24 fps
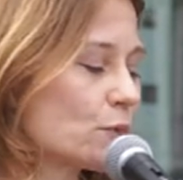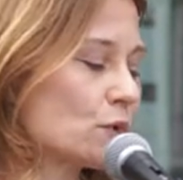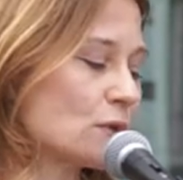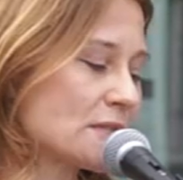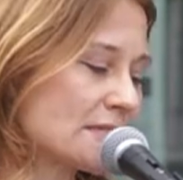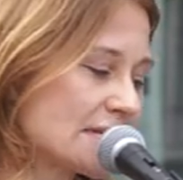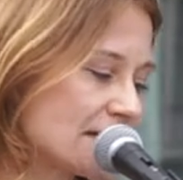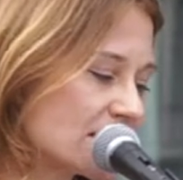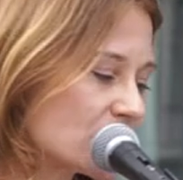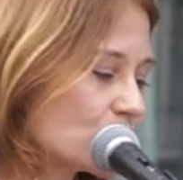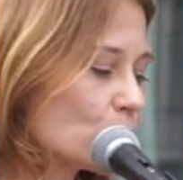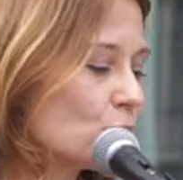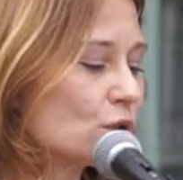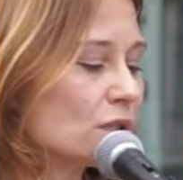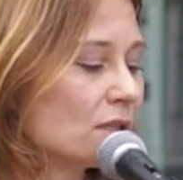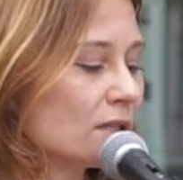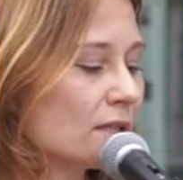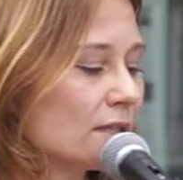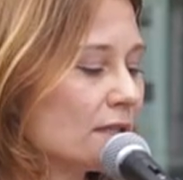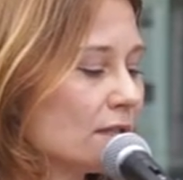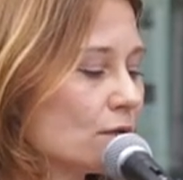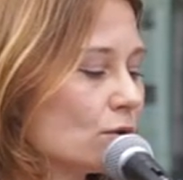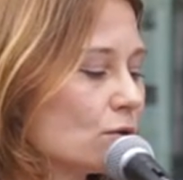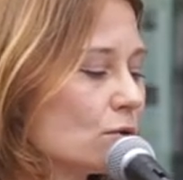
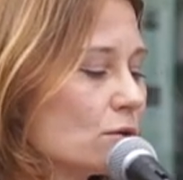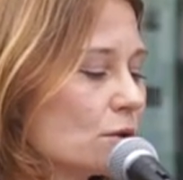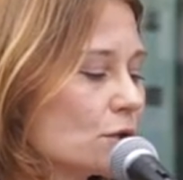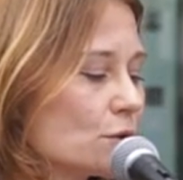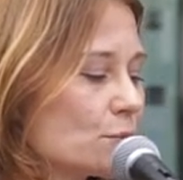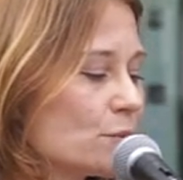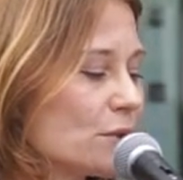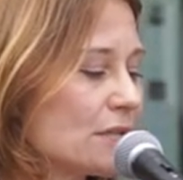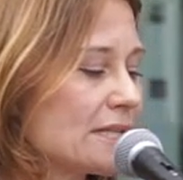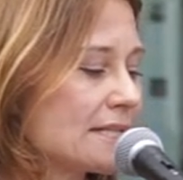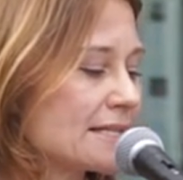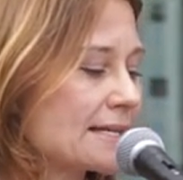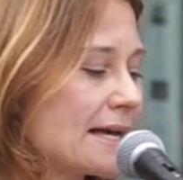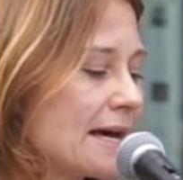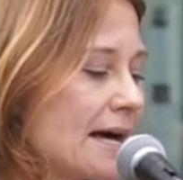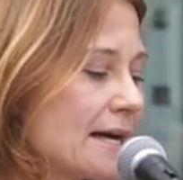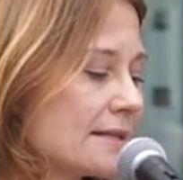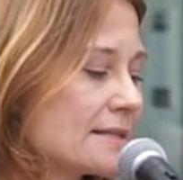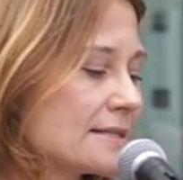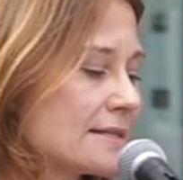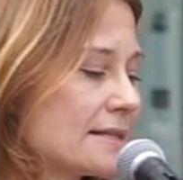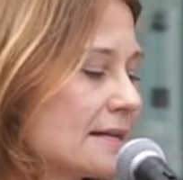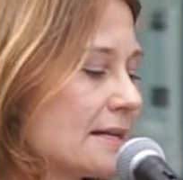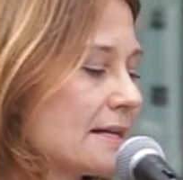Prozessmodellierungen,
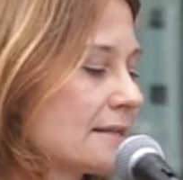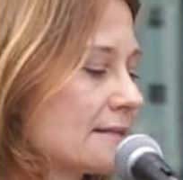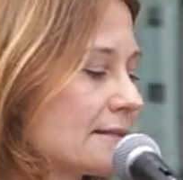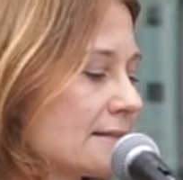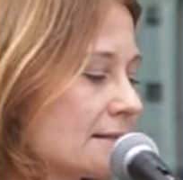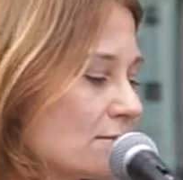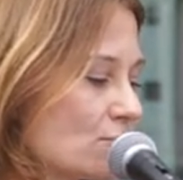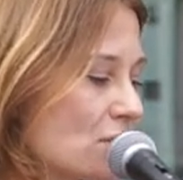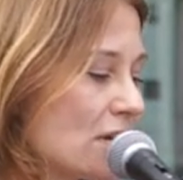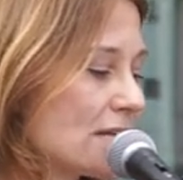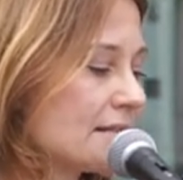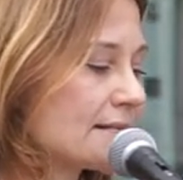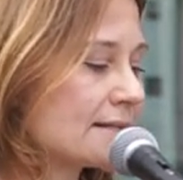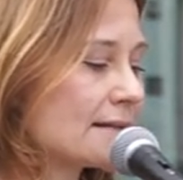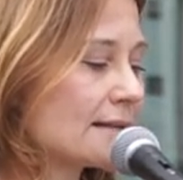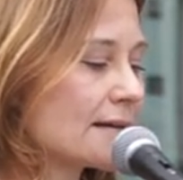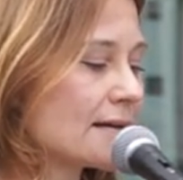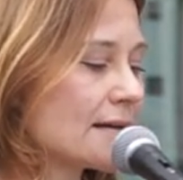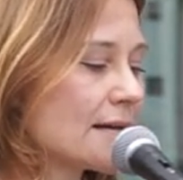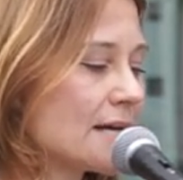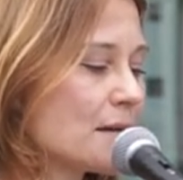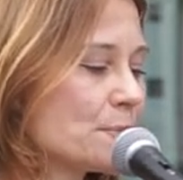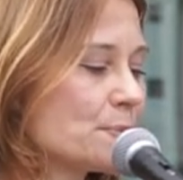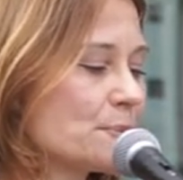PCR-Tests,
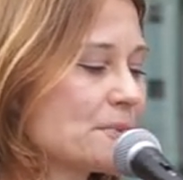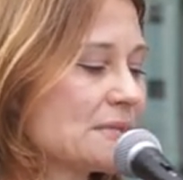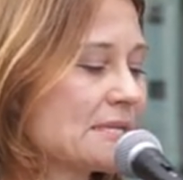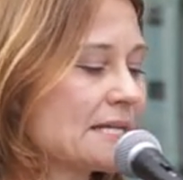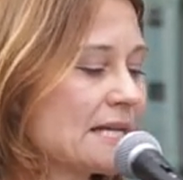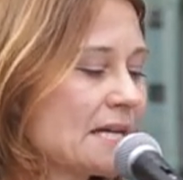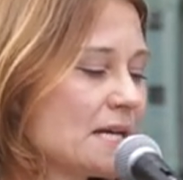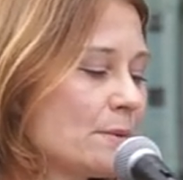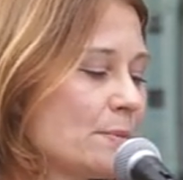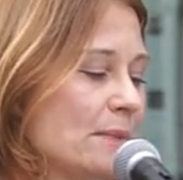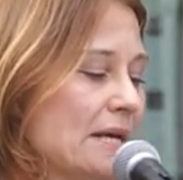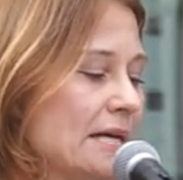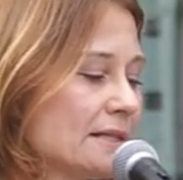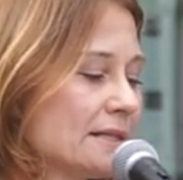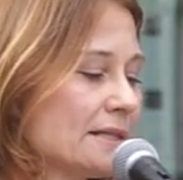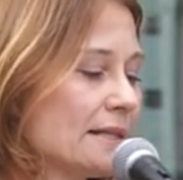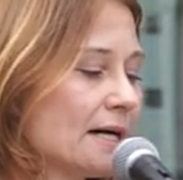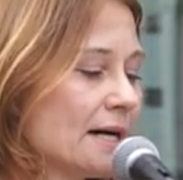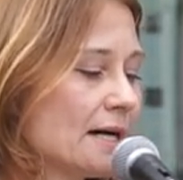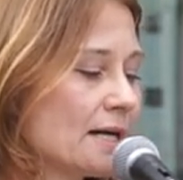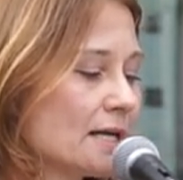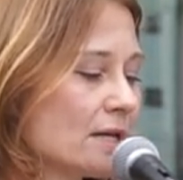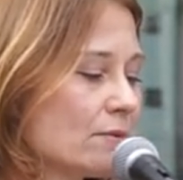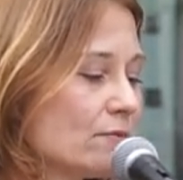Tracing-Apps,
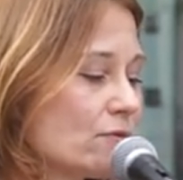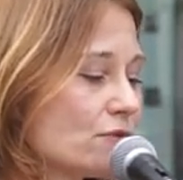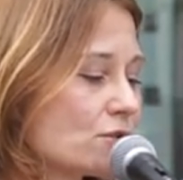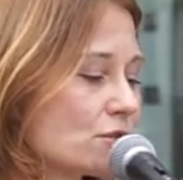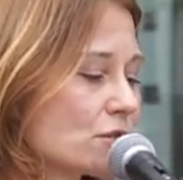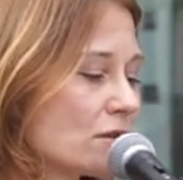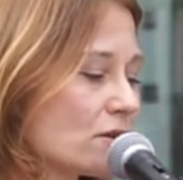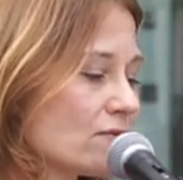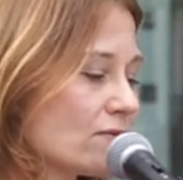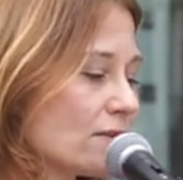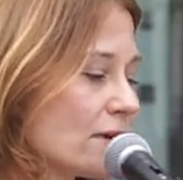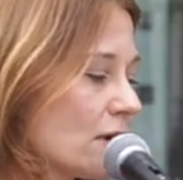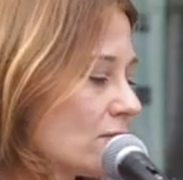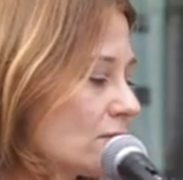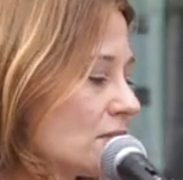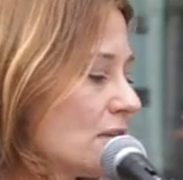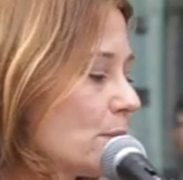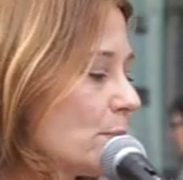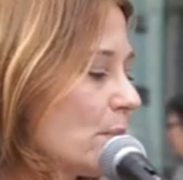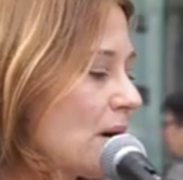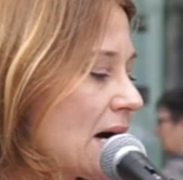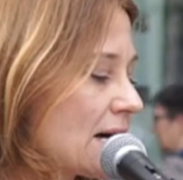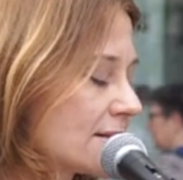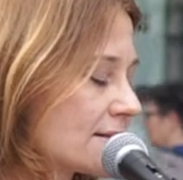mRNA-Impfstoffe auf
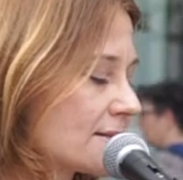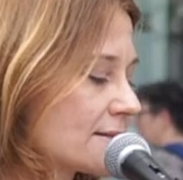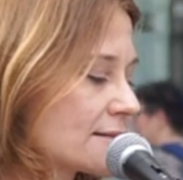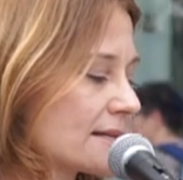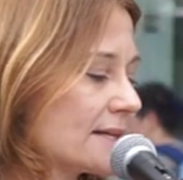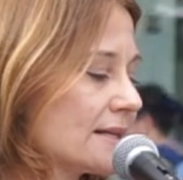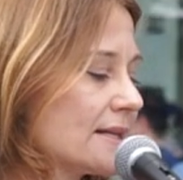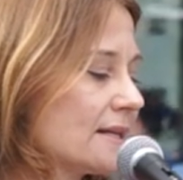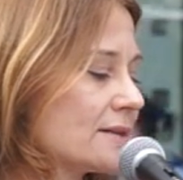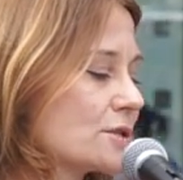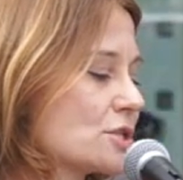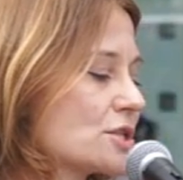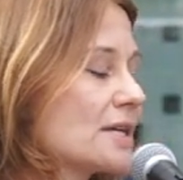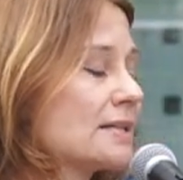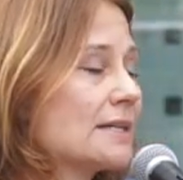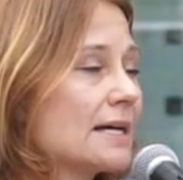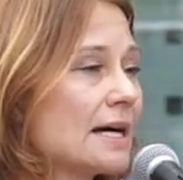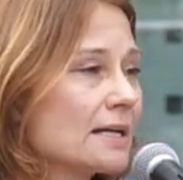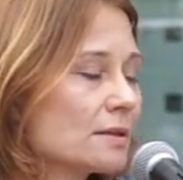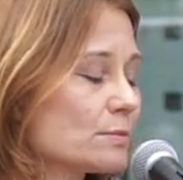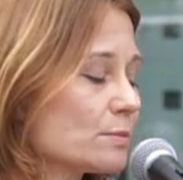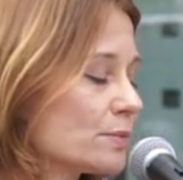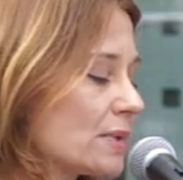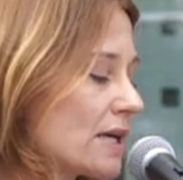der Basis genetischer
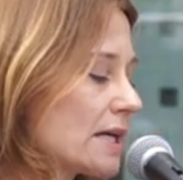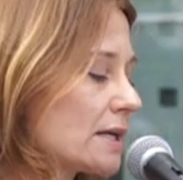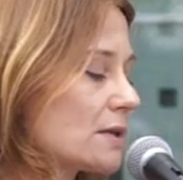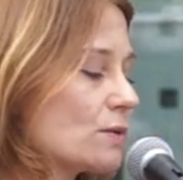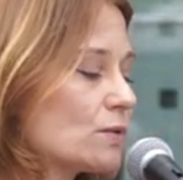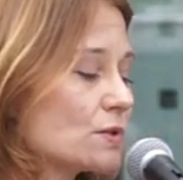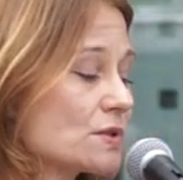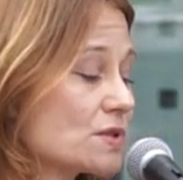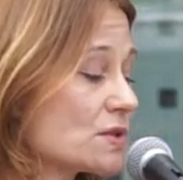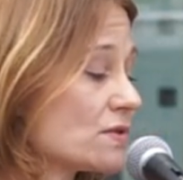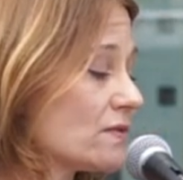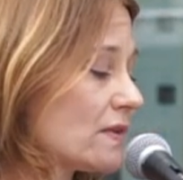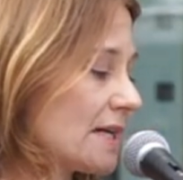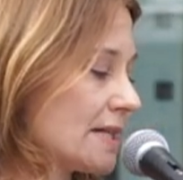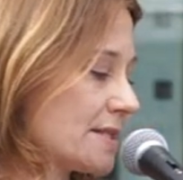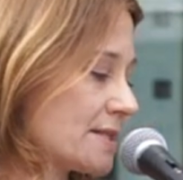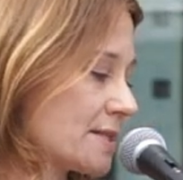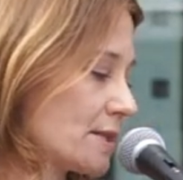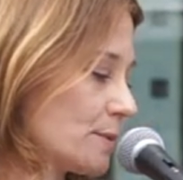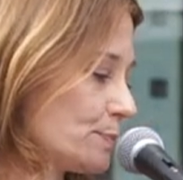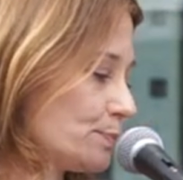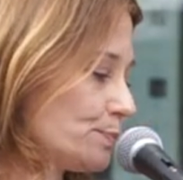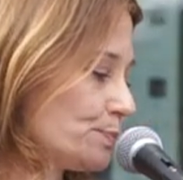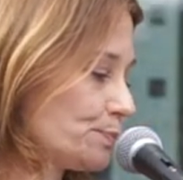Datenbanken und so weiter.